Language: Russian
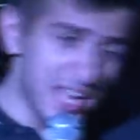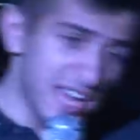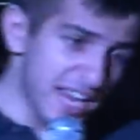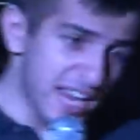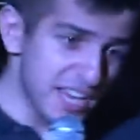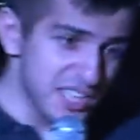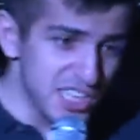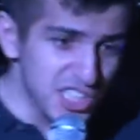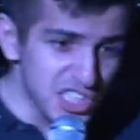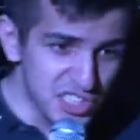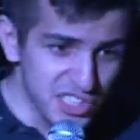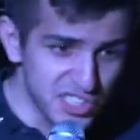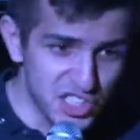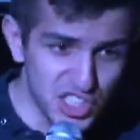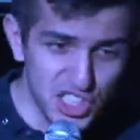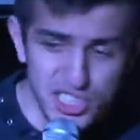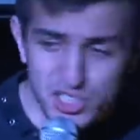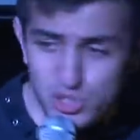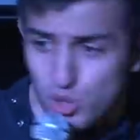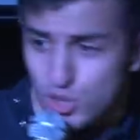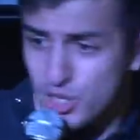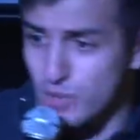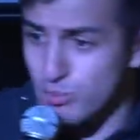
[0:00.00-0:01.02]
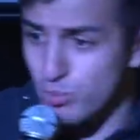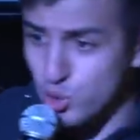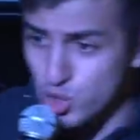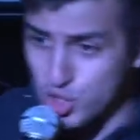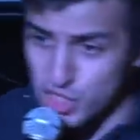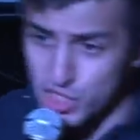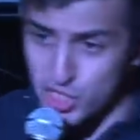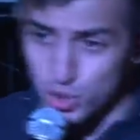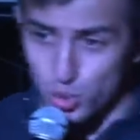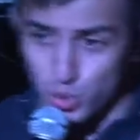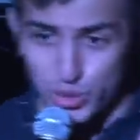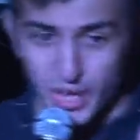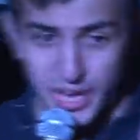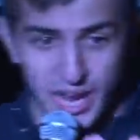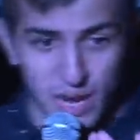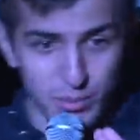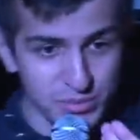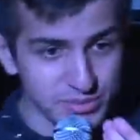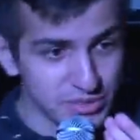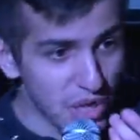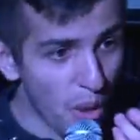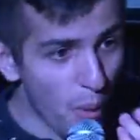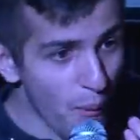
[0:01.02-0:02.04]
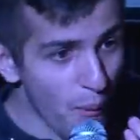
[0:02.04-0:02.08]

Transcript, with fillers: да, конечно, сейчас только буженинку подаем."